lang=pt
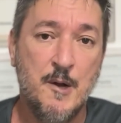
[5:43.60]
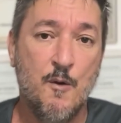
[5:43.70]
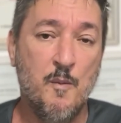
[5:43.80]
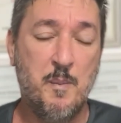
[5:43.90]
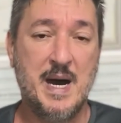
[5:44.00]

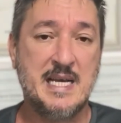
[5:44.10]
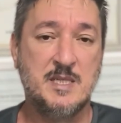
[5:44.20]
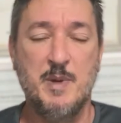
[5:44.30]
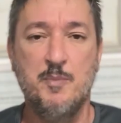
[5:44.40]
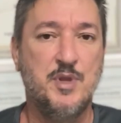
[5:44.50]
um passe
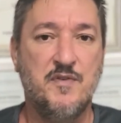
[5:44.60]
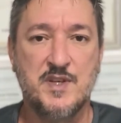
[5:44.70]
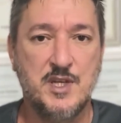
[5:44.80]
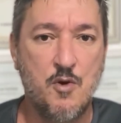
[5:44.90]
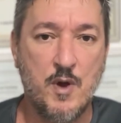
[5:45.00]
para ele poder
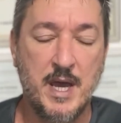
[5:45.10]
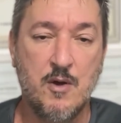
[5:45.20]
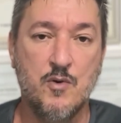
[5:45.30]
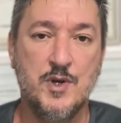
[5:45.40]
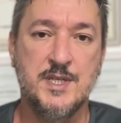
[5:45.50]
fazer qualquer
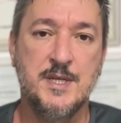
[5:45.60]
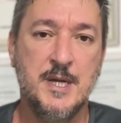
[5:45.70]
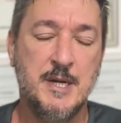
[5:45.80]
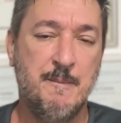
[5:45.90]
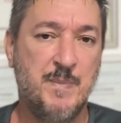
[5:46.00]
coisa
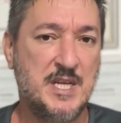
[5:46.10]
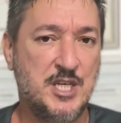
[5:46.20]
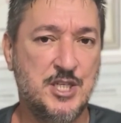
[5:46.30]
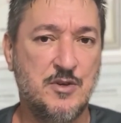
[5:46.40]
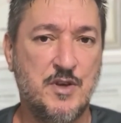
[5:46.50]
na
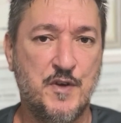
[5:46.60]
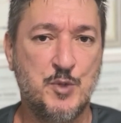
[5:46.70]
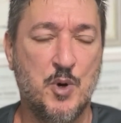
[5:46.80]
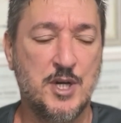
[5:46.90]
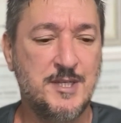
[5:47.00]
gestão da
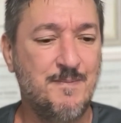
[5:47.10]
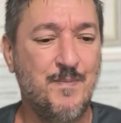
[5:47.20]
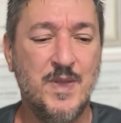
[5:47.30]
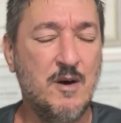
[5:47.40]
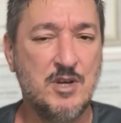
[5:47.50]
Fesporte.
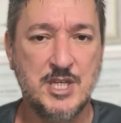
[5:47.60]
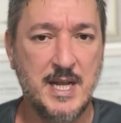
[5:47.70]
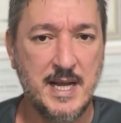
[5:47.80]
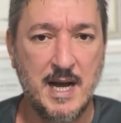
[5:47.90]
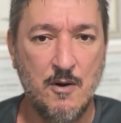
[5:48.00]
Não achei
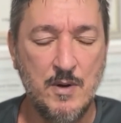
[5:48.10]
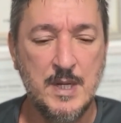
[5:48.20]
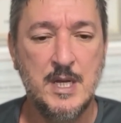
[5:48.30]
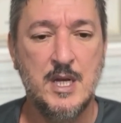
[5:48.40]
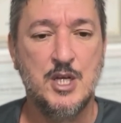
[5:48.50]
legal,
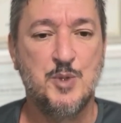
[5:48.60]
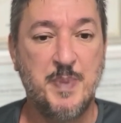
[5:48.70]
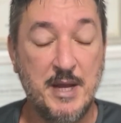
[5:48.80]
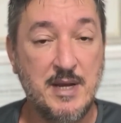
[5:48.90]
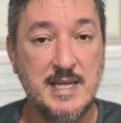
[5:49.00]

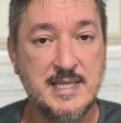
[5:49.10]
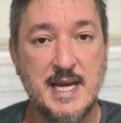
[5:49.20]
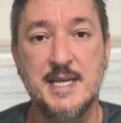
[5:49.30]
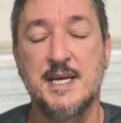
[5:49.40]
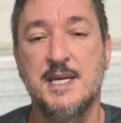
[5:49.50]
espero que ele
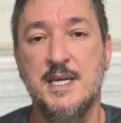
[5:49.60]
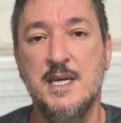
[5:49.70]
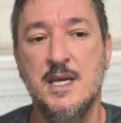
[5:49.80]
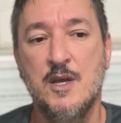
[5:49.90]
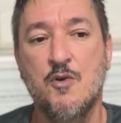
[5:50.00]
saia
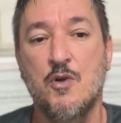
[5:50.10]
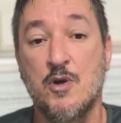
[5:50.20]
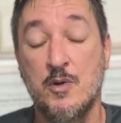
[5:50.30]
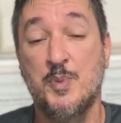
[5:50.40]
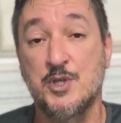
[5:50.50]
daqui e
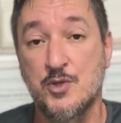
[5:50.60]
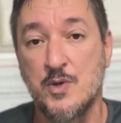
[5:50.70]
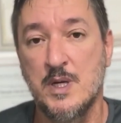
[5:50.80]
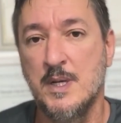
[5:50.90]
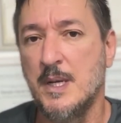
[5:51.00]
coloque uma
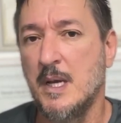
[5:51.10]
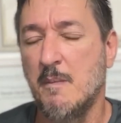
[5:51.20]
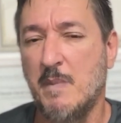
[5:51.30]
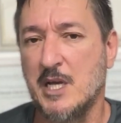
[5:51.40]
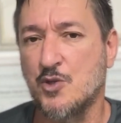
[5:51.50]
pessoa
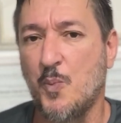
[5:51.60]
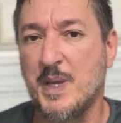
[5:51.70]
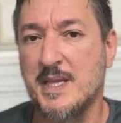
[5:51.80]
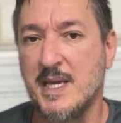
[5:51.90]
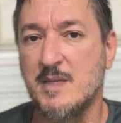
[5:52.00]
mais
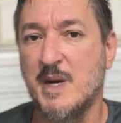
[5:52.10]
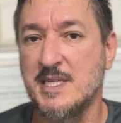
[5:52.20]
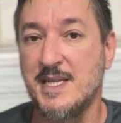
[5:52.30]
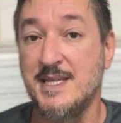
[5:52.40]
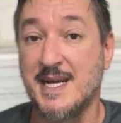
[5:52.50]
competente, mais
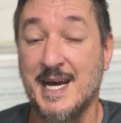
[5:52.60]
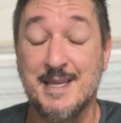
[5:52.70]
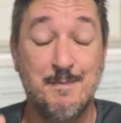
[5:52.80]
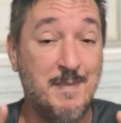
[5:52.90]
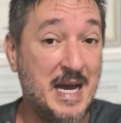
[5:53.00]

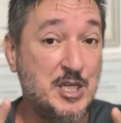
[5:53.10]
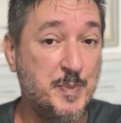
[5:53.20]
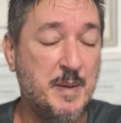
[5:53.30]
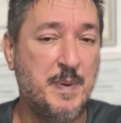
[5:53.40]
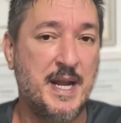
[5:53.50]
dedicada, mais
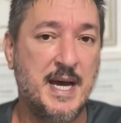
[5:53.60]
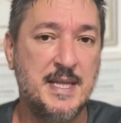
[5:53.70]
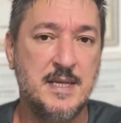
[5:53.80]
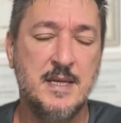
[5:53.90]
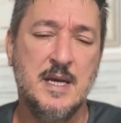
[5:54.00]
preparada